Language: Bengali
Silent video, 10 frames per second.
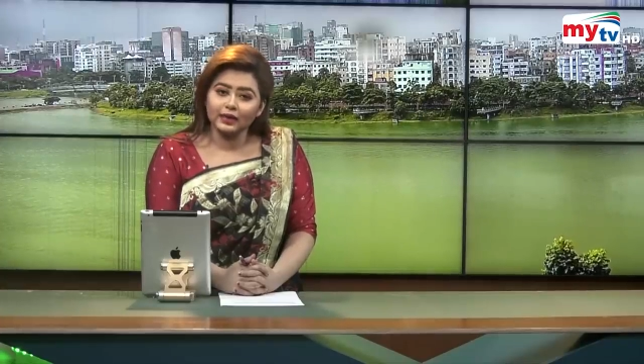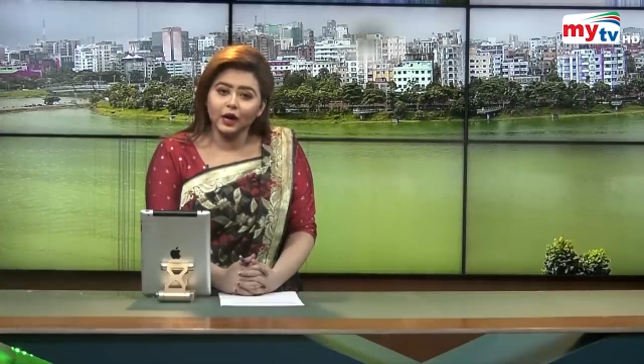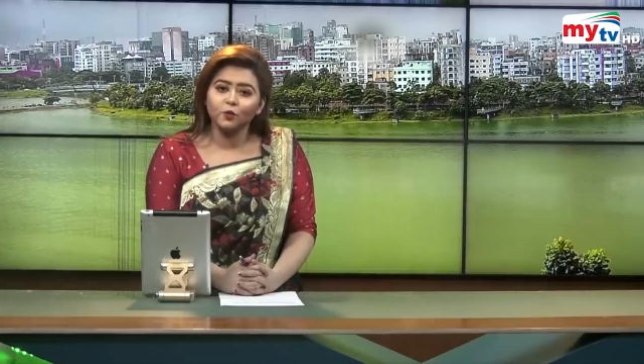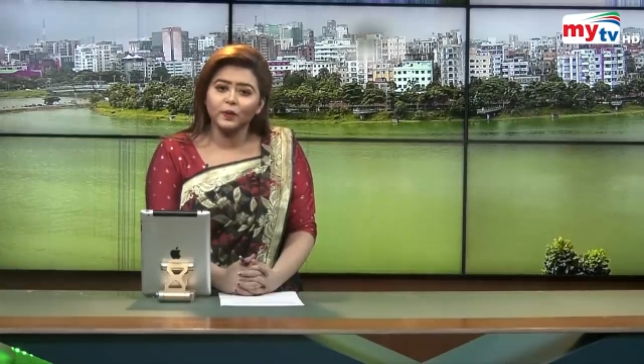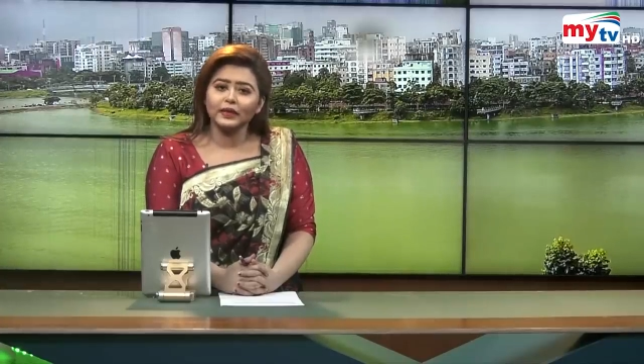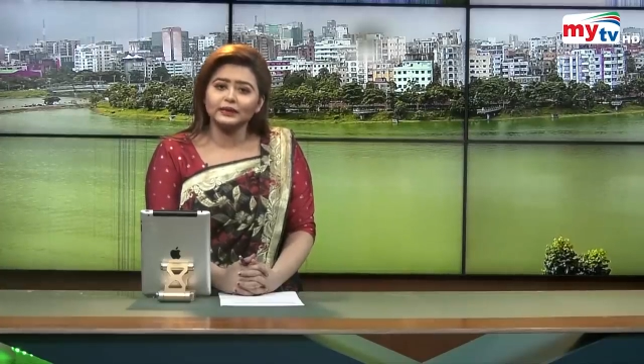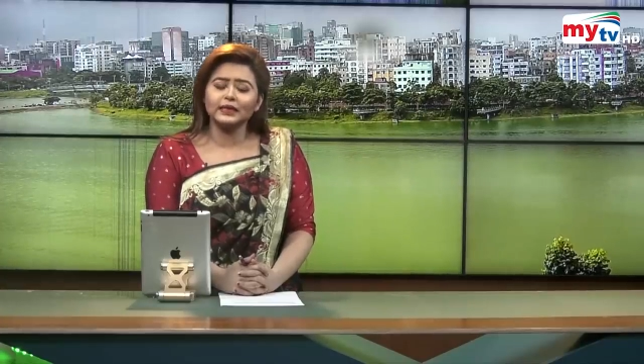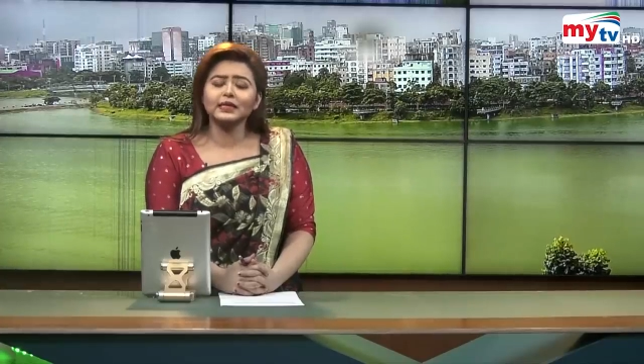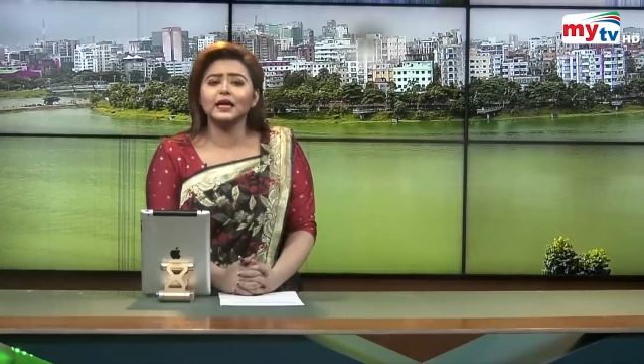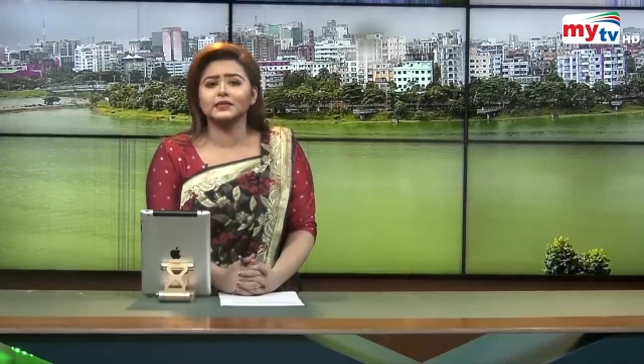তাও প্রায়
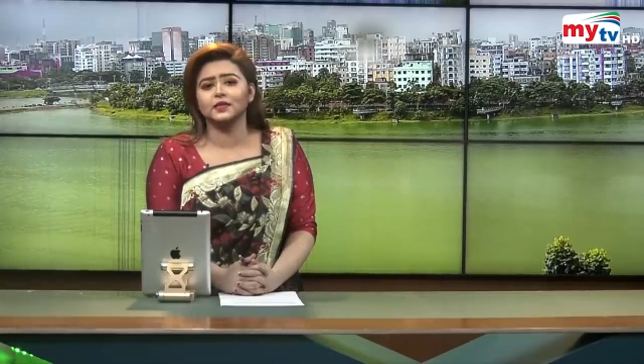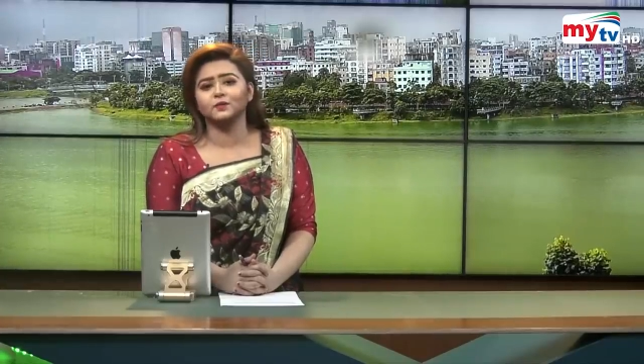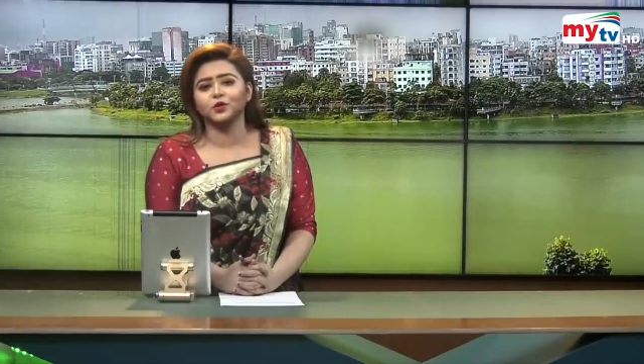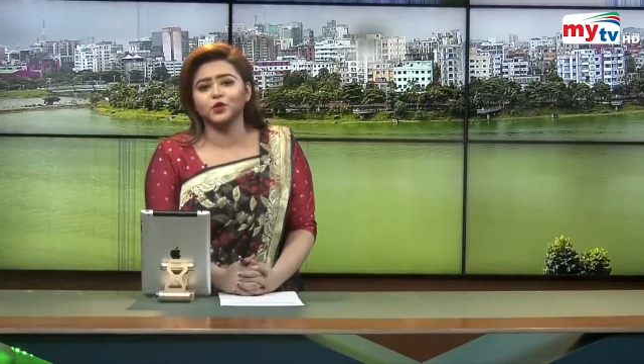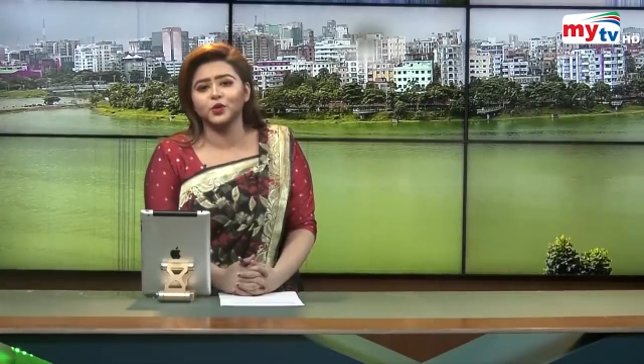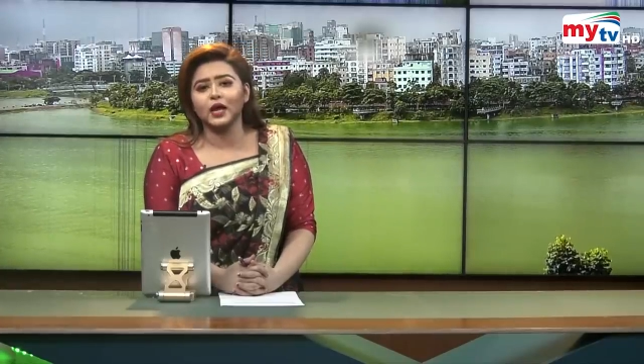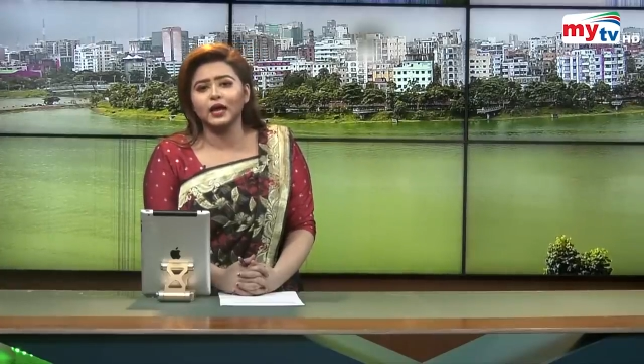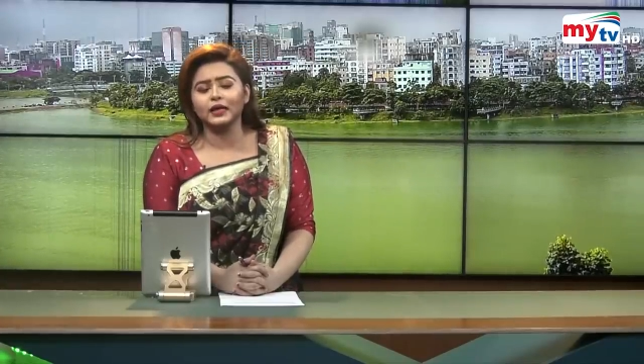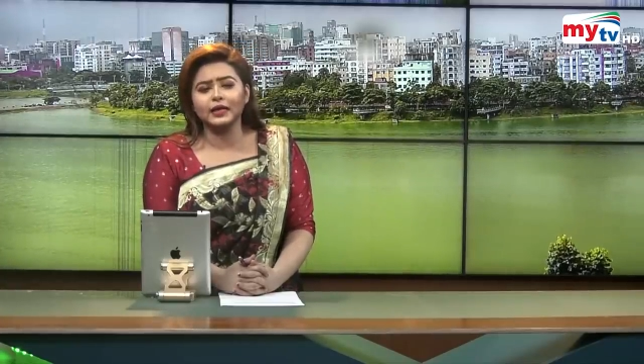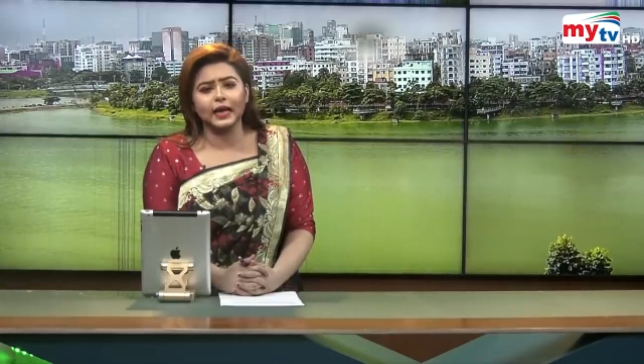তিন হাজার বছর
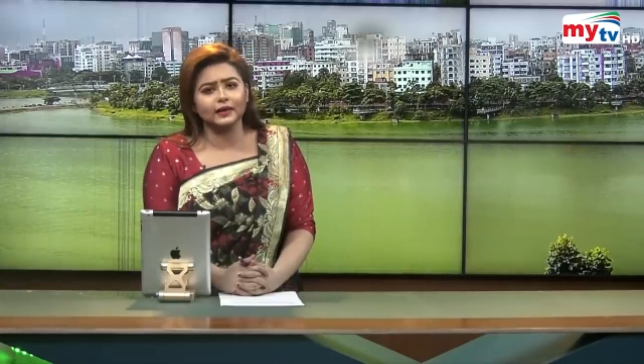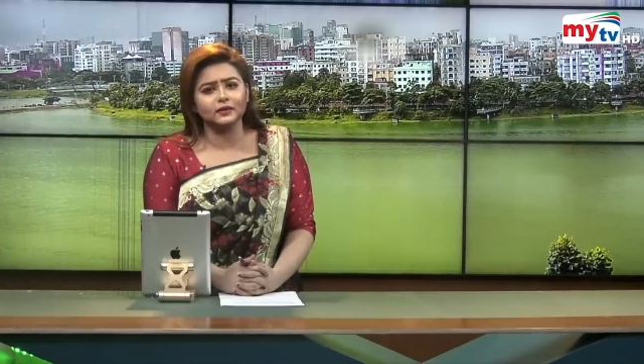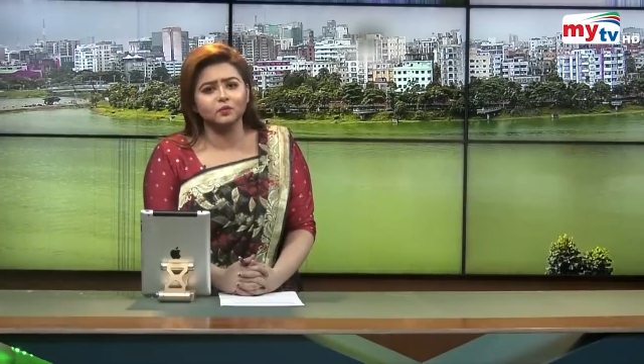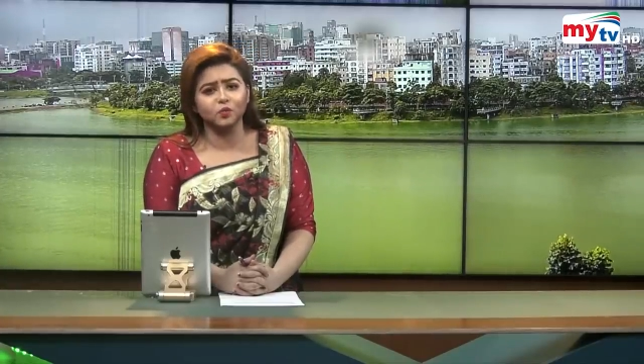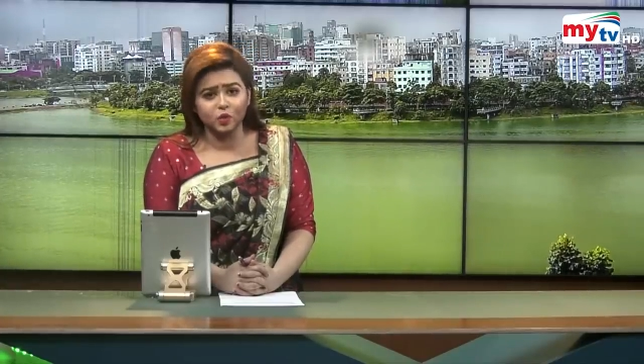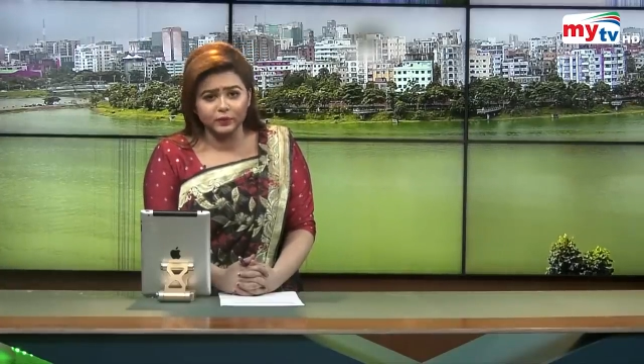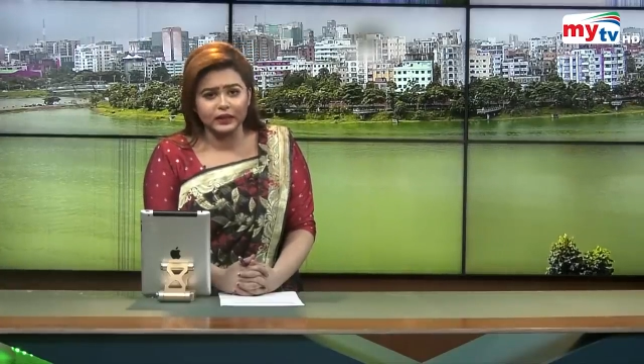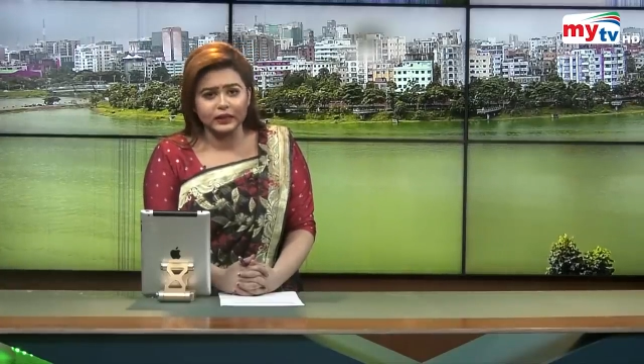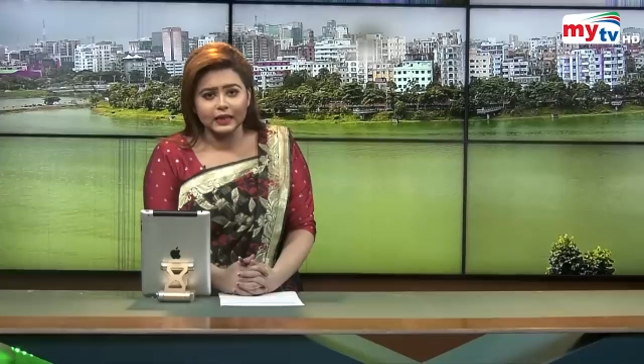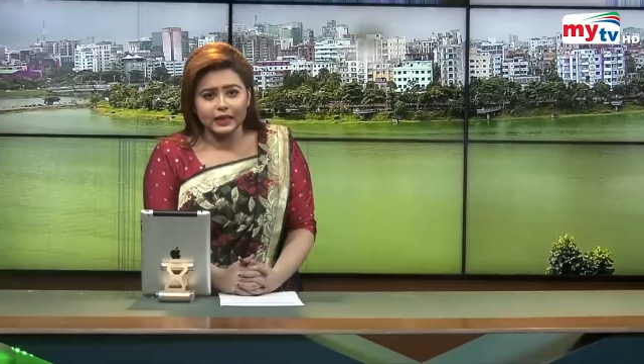আগের এক মমি